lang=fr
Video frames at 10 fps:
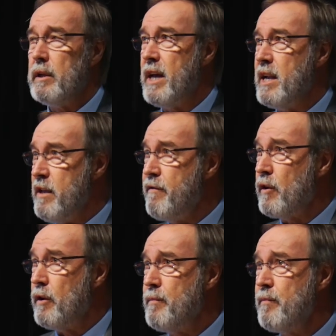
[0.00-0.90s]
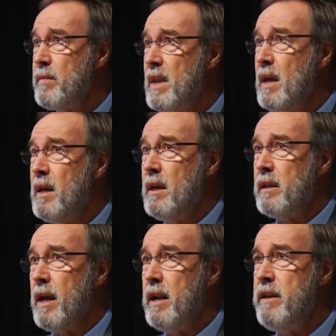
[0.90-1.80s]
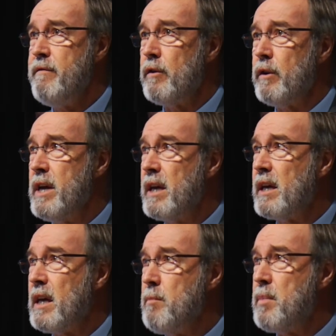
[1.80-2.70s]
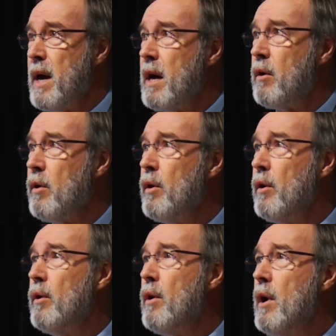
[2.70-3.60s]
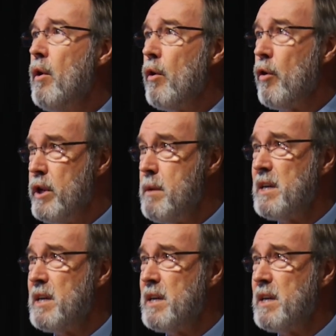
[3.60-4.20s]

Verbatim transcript: d'un livre, d'un livre écrit par euh, René